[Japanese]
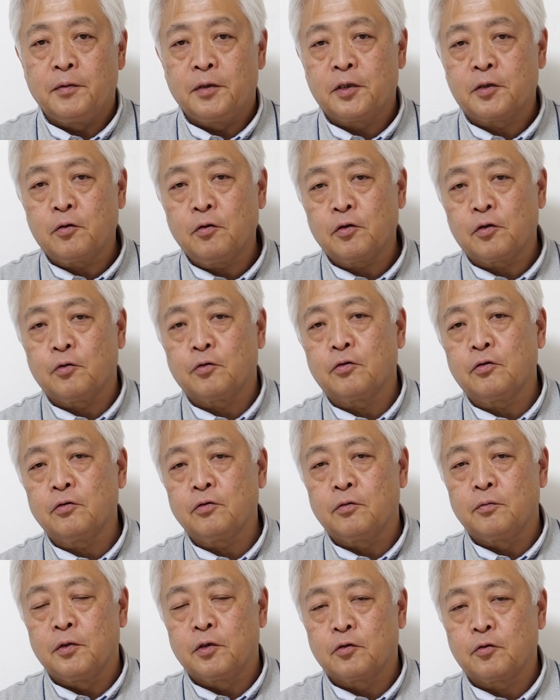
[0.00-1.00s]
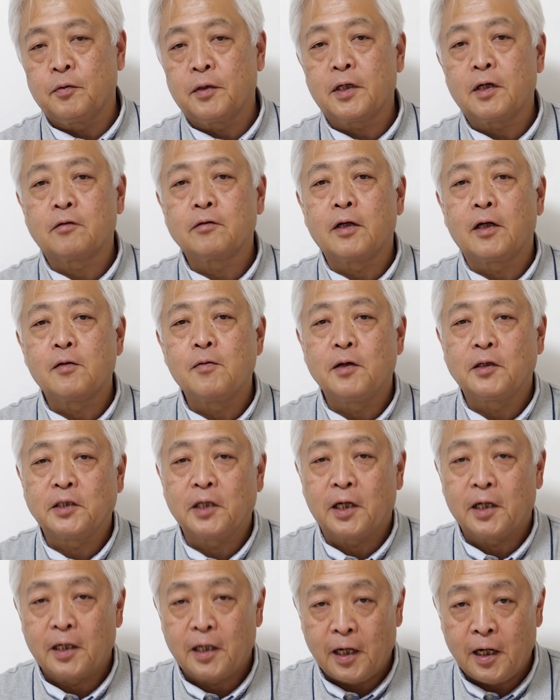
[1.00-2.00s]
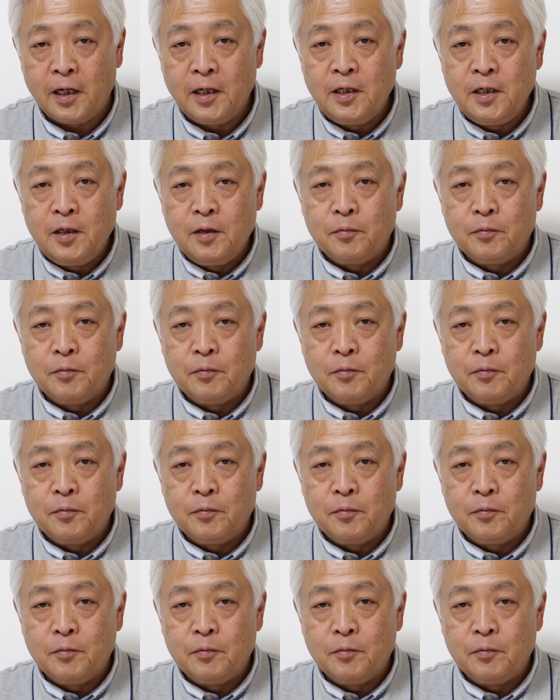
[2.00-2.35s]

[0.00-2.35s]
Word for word: 飛行機ほとんどもう飛ばなくなりましたから、